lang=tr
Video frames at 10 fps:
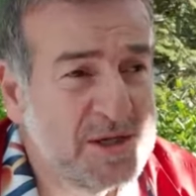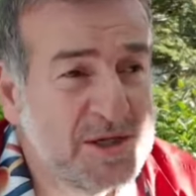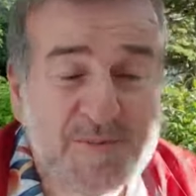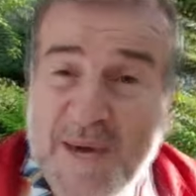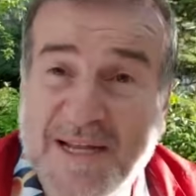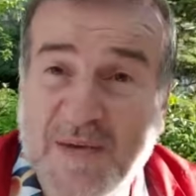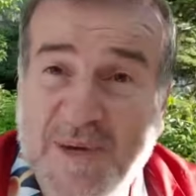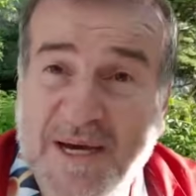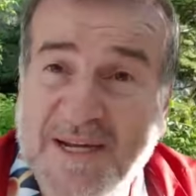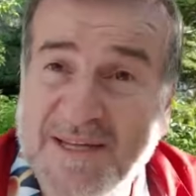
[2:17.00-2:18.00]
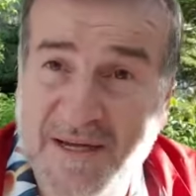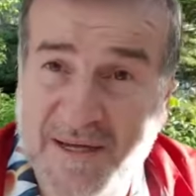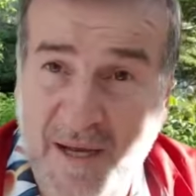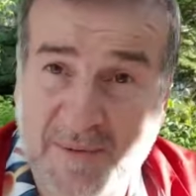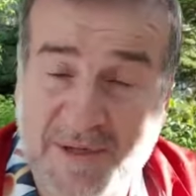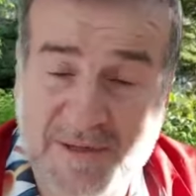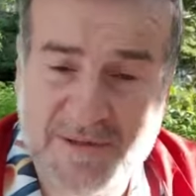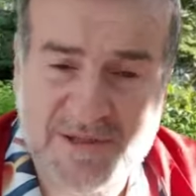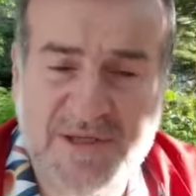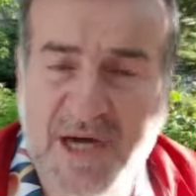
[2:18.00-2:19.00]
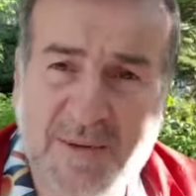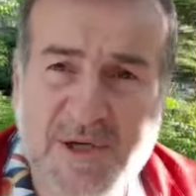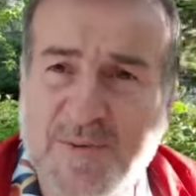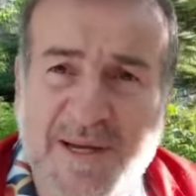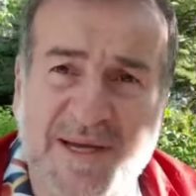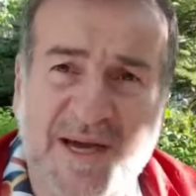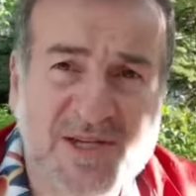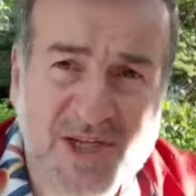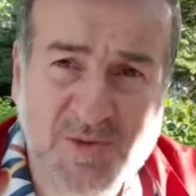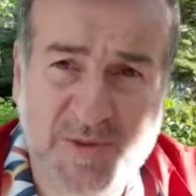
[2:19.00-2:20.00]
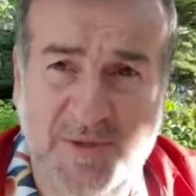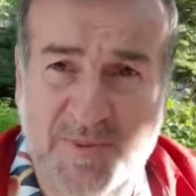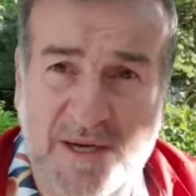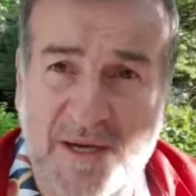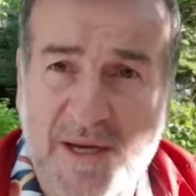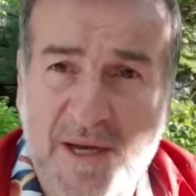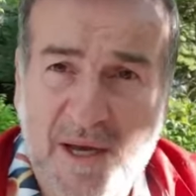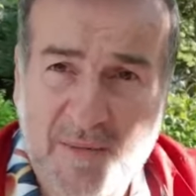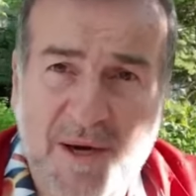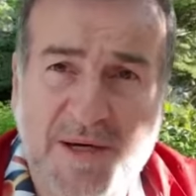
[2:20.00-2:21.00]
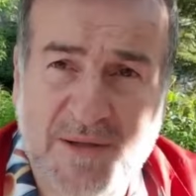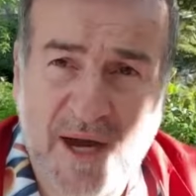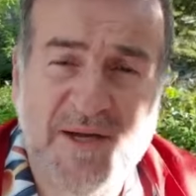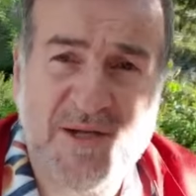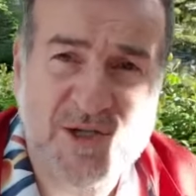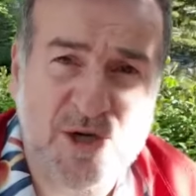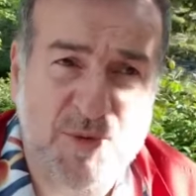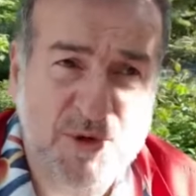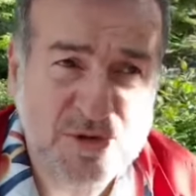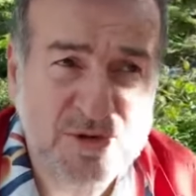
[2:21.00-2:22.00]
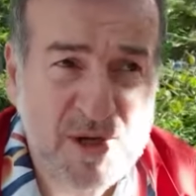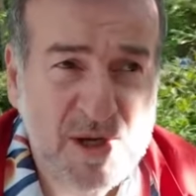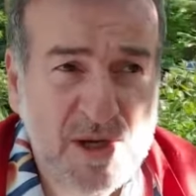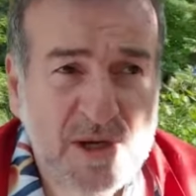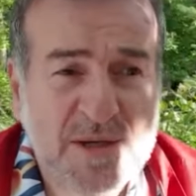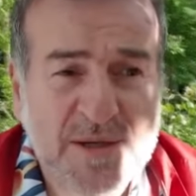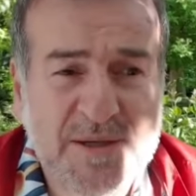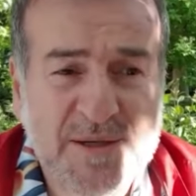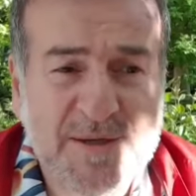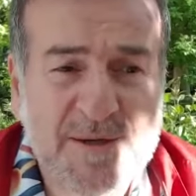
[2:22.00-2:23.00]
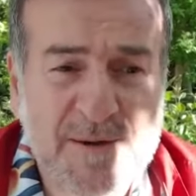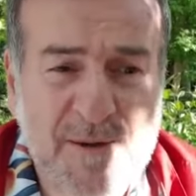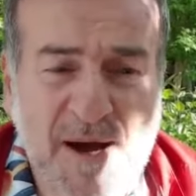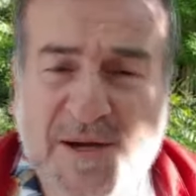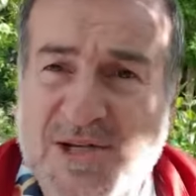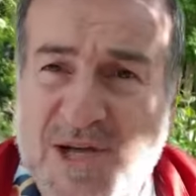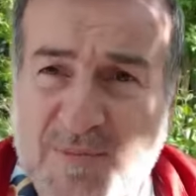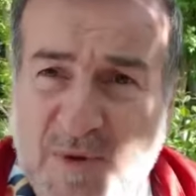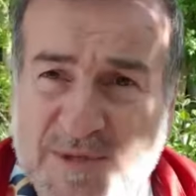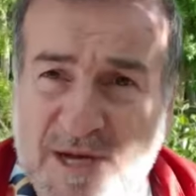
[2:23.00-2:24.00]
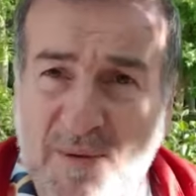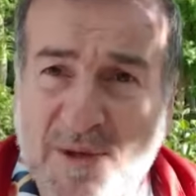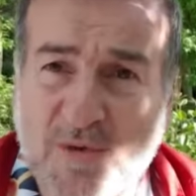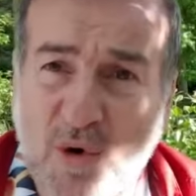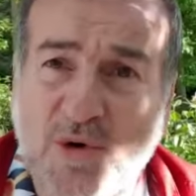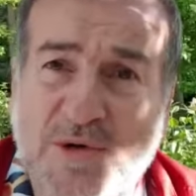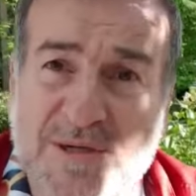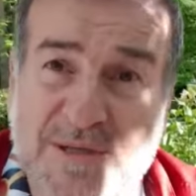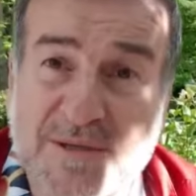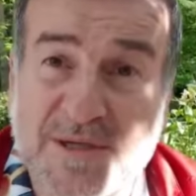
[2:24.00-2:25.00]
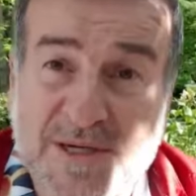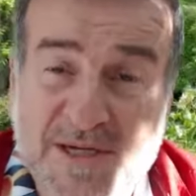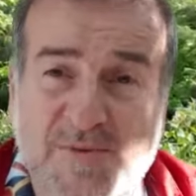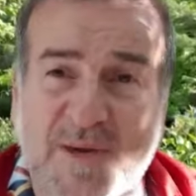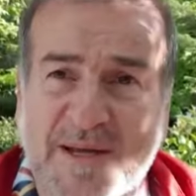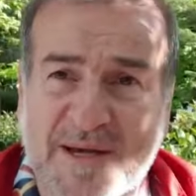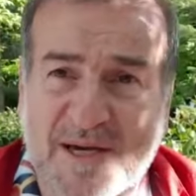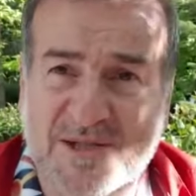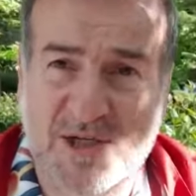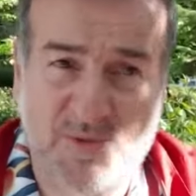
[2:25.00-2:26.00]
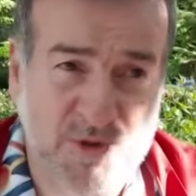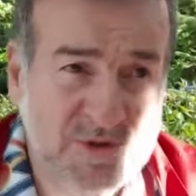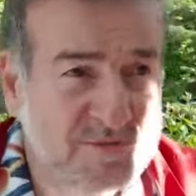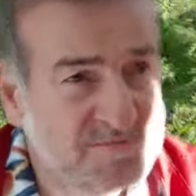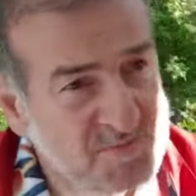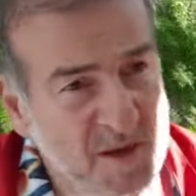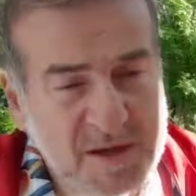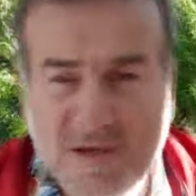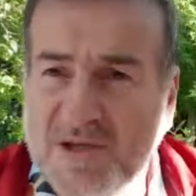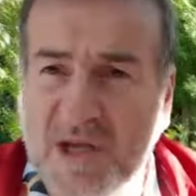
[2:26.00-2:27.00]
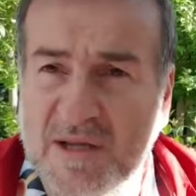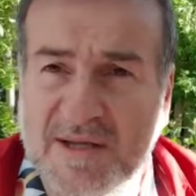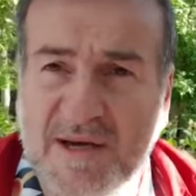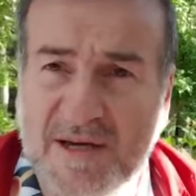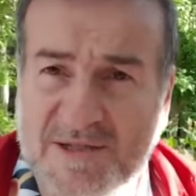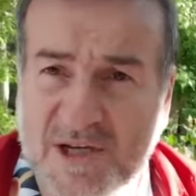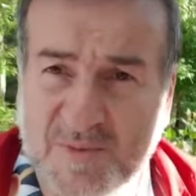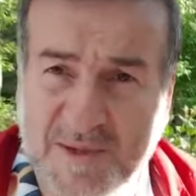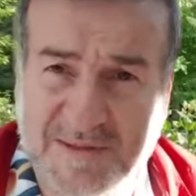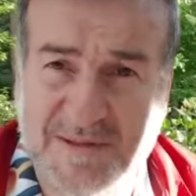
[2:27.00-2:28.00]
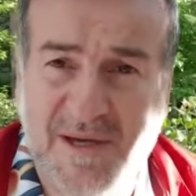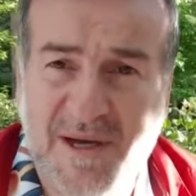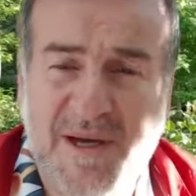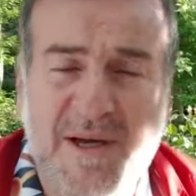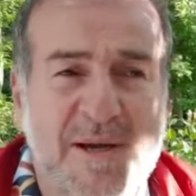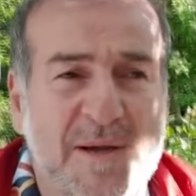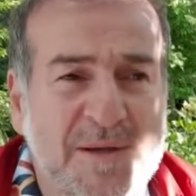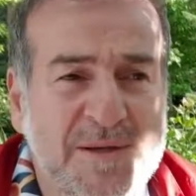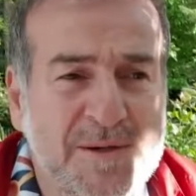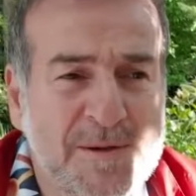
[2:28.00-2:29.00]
Hiçbir yerde bir araya dahi gelmedik. İşin garibi hiçbir yerde karşılaşmadık bile. Bakın aynı işi yapıyoruz. Ee, aynı işi yapmamıza rağmen 12 yıldır hiçbir yerde karşılaşmıyoruz. İnşallah da karşılaşmayız. Ee,